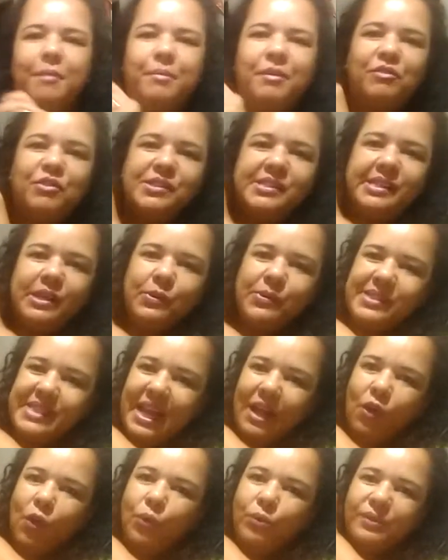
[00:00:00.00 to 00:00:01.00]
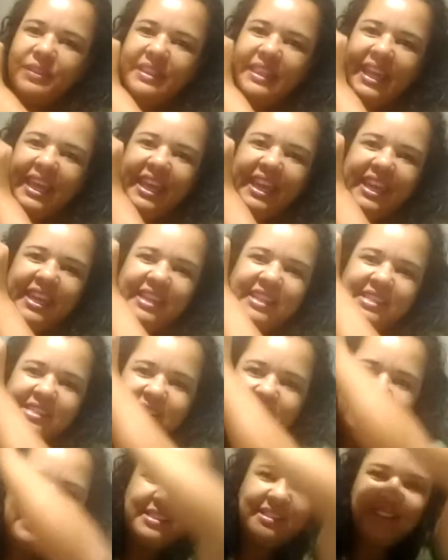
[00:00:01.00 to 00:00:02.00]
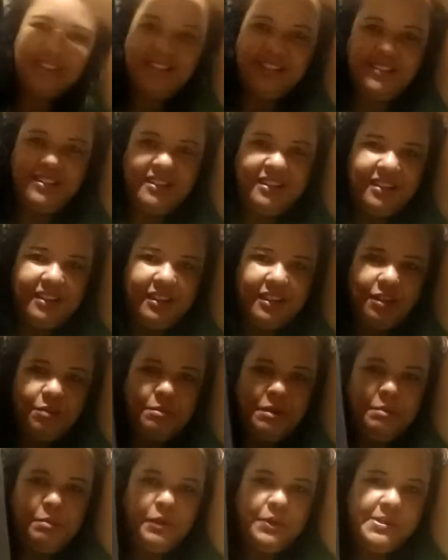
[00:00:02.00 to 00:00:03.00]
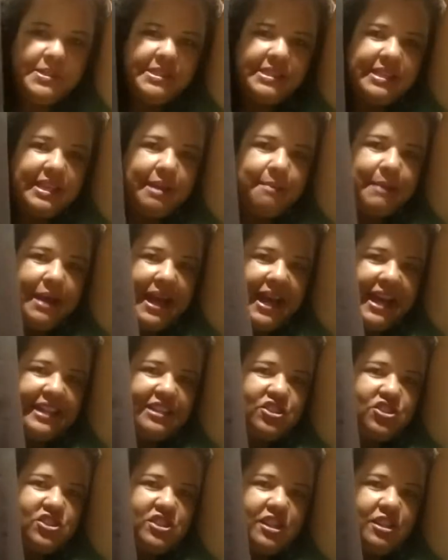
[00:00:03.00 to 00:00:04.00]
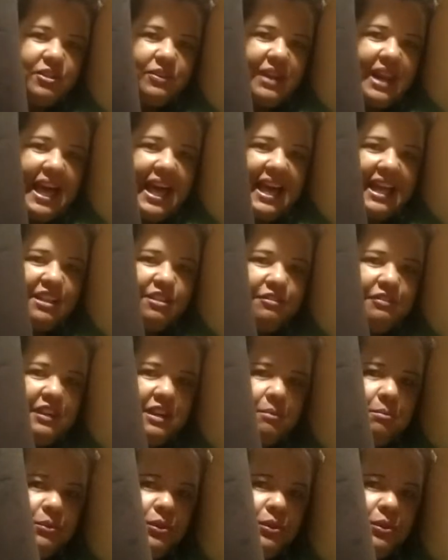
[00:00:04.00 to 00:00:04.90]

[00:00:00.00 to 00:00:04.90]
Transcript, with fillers: Para você usar com um tênis, uma blusinha amarradinha do lado, fica